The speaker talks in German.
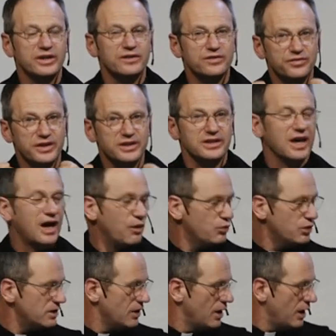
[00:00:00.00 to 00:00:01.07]

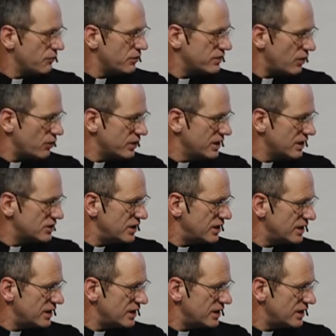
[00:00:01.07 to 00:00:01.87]
Vertrauen, wie es auch hier steht.